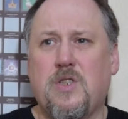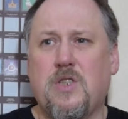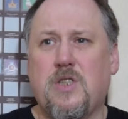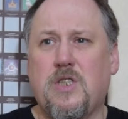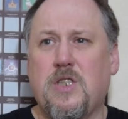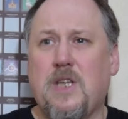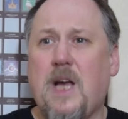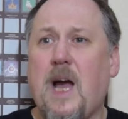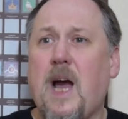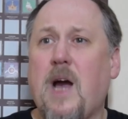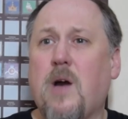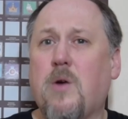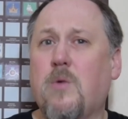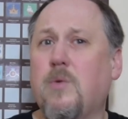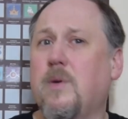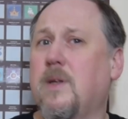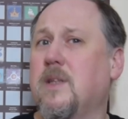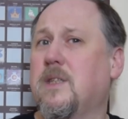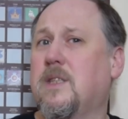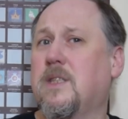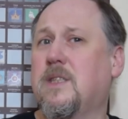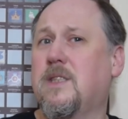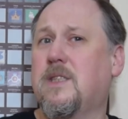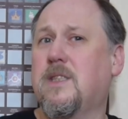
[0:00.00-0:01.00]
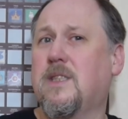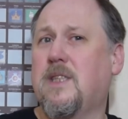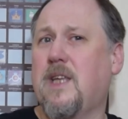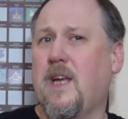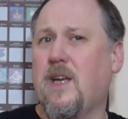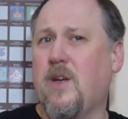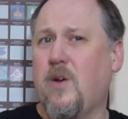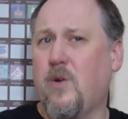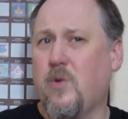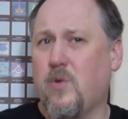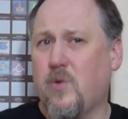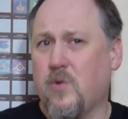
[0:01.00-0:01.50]
ja akurat
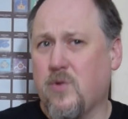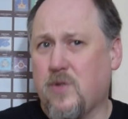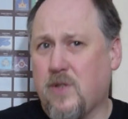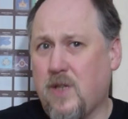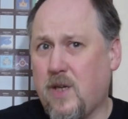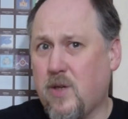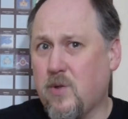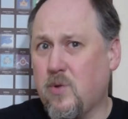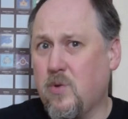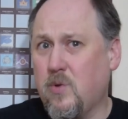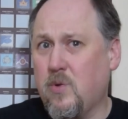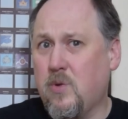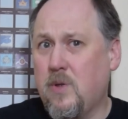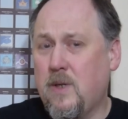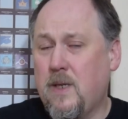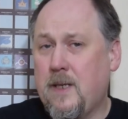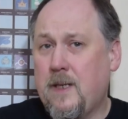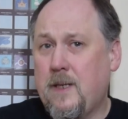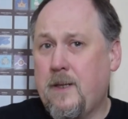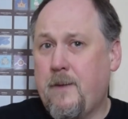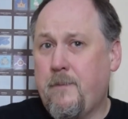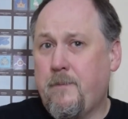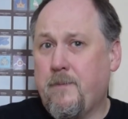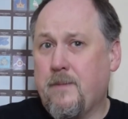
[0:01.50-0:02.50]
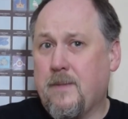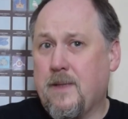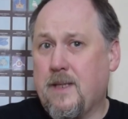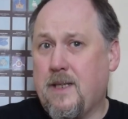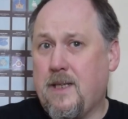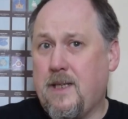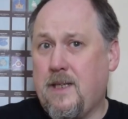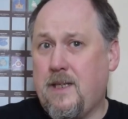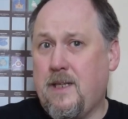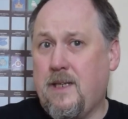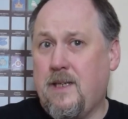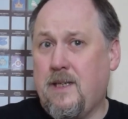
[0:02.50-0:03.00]
tego rodzaju
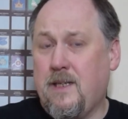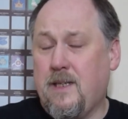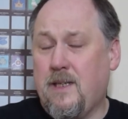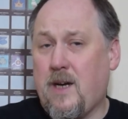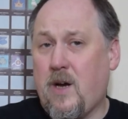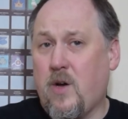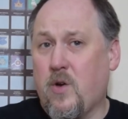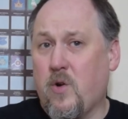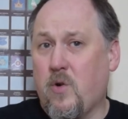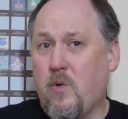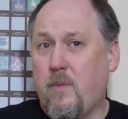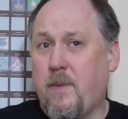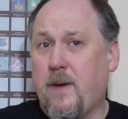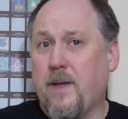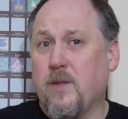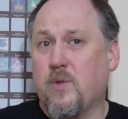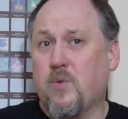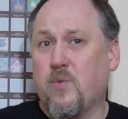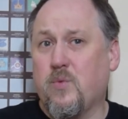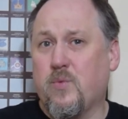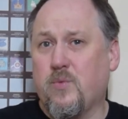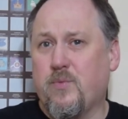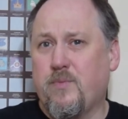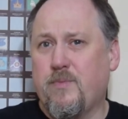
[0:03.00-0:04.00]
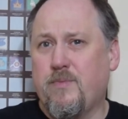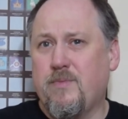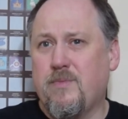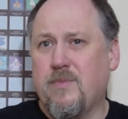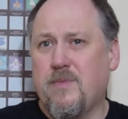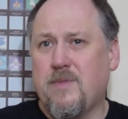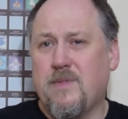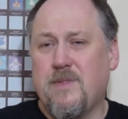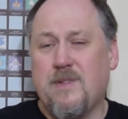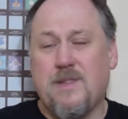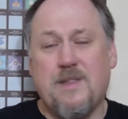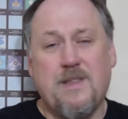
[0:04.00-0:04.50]
e, aromatu
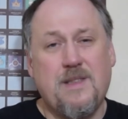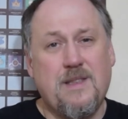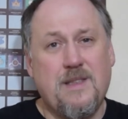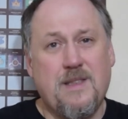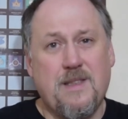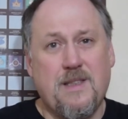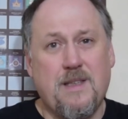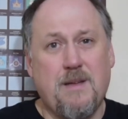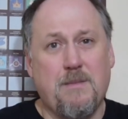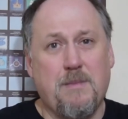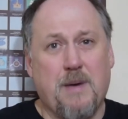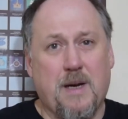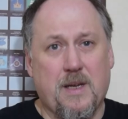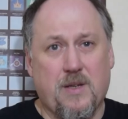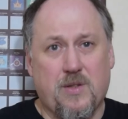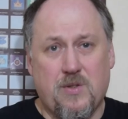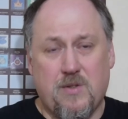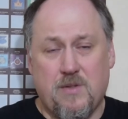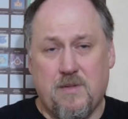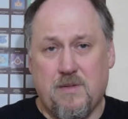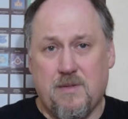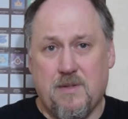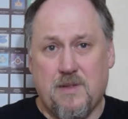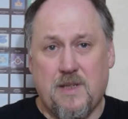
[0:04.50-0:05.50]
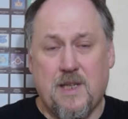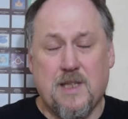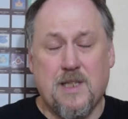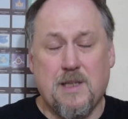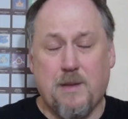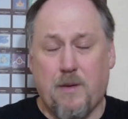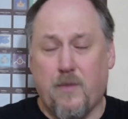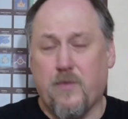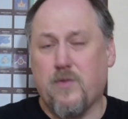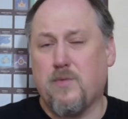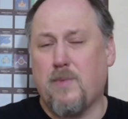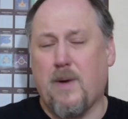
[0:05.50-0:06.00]
nie bardzo. Tak
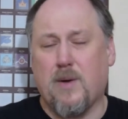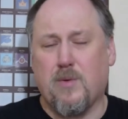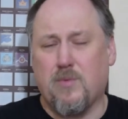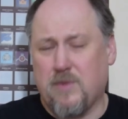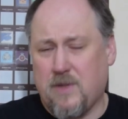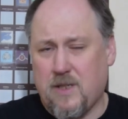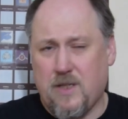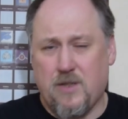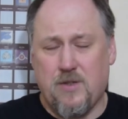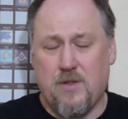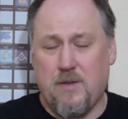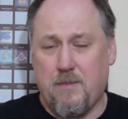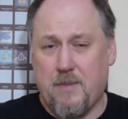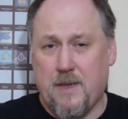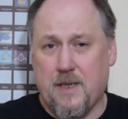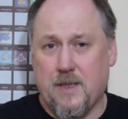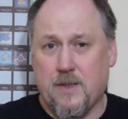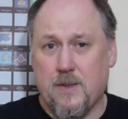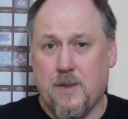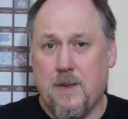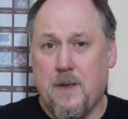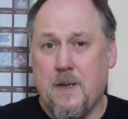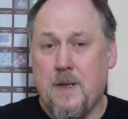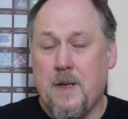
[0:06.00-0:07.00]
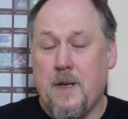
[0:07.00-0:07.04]
samo w smaku też nie bardzo.